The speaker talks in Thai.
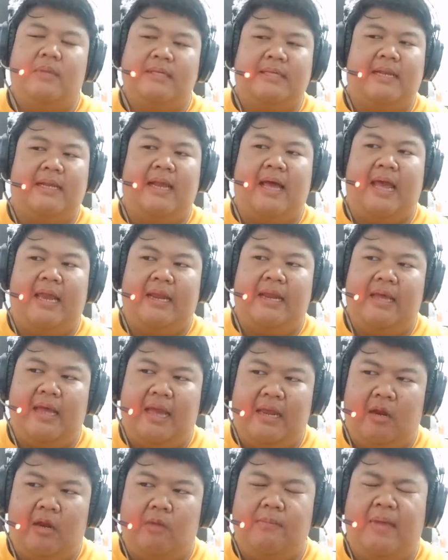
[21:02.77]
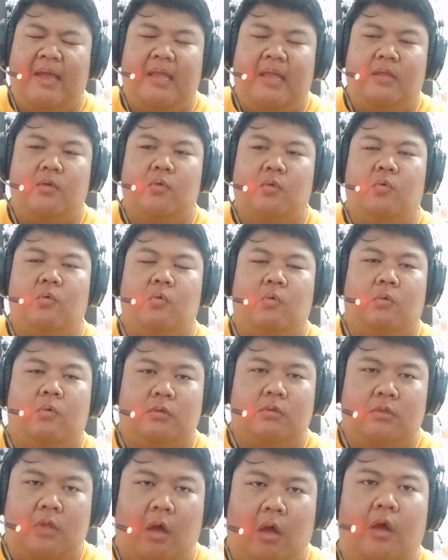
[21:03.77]
ไม่สลายนะไอรอนแมนอยู่
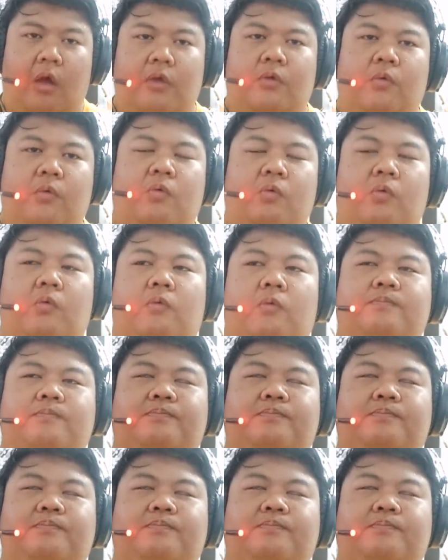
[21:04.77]
ตออยู่